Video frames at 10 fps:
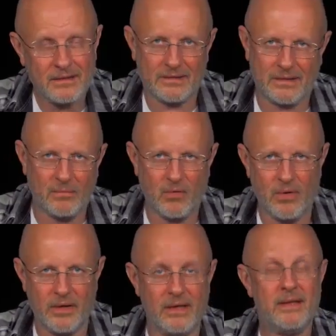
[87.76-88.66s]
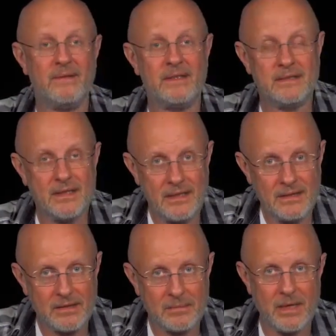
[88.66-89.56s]
за собой и
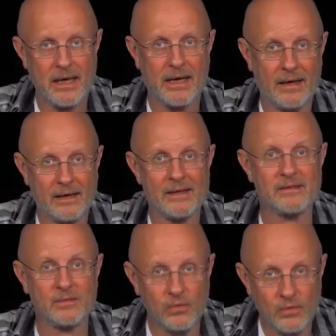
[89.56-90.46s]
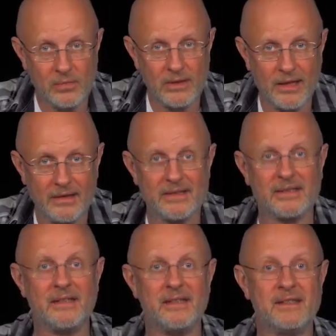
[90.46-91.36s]
вести себя разумно, не
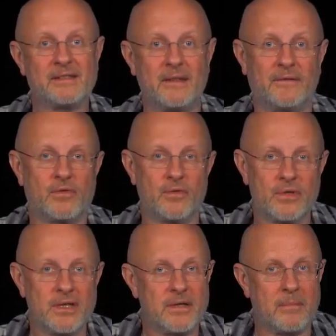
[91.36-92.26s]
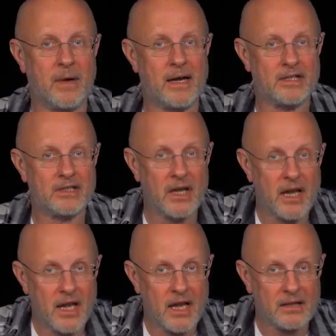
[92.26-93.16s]
садиться в чужие
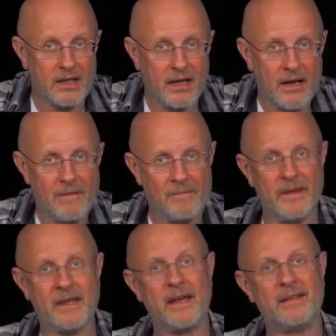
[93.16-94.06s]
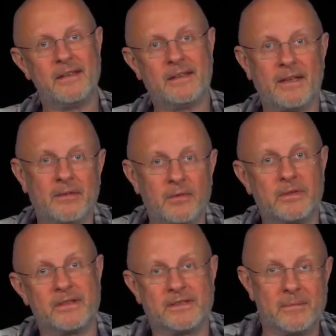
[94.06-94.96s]
машины, не ходить
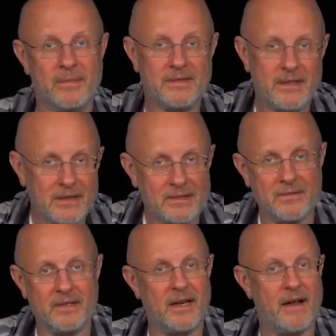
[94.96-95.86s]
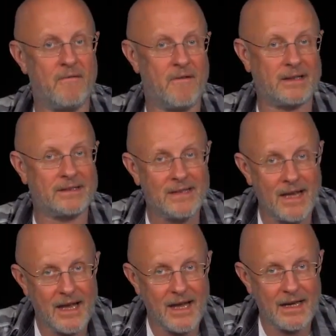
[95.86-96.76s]
одной на собеседование в
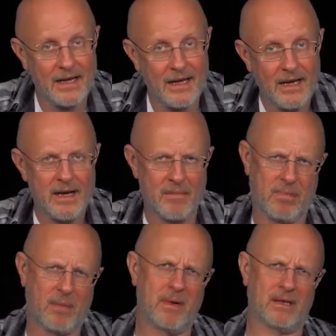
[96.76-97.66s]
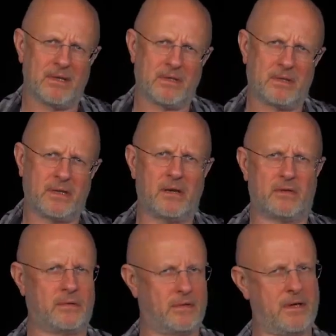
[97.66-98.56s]
отеле. Помыла
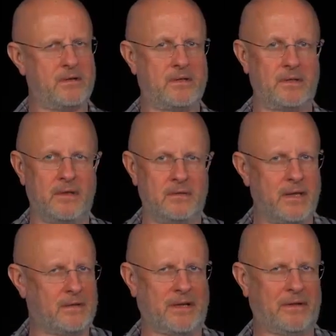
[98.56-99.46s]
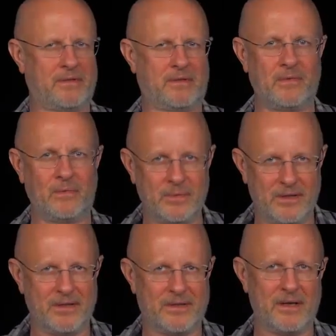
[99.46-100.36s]
считает, что женщины достаточно
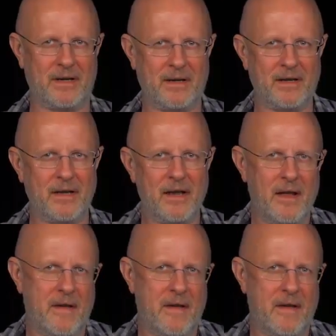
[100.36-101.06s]
умны и сильны